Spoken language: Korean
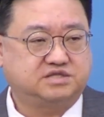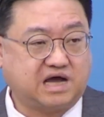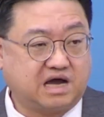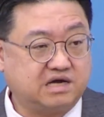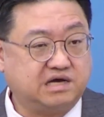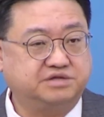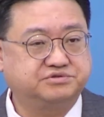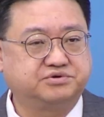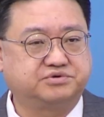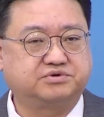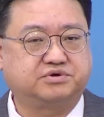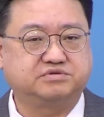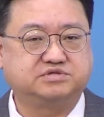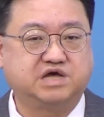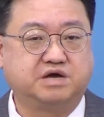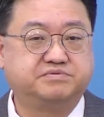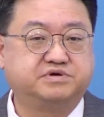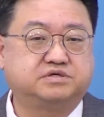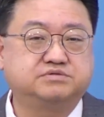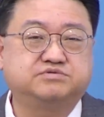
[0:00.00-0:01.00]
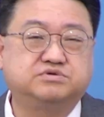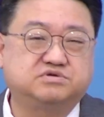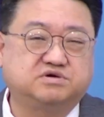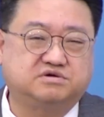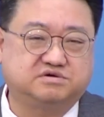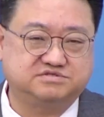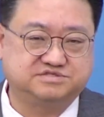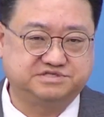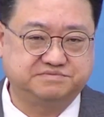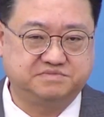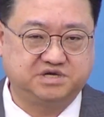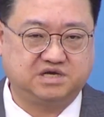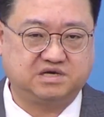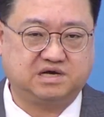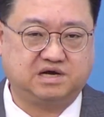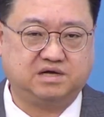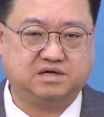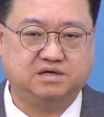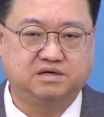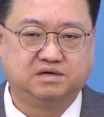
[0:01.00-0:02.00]
나가도록 내버려 둘 것
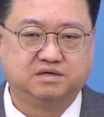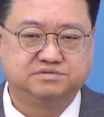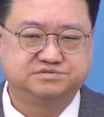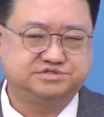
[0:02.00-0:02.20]
같습니까?